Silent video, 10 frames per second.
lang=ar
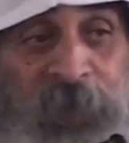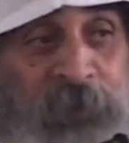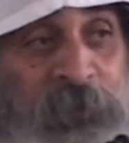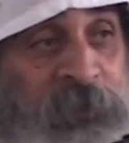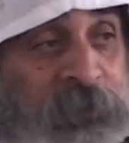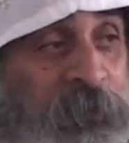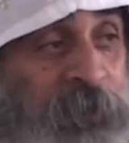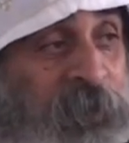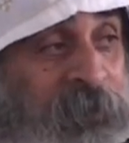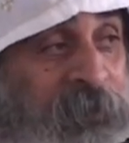مع كل
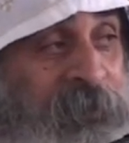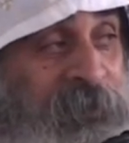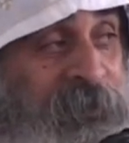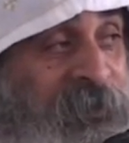متحرك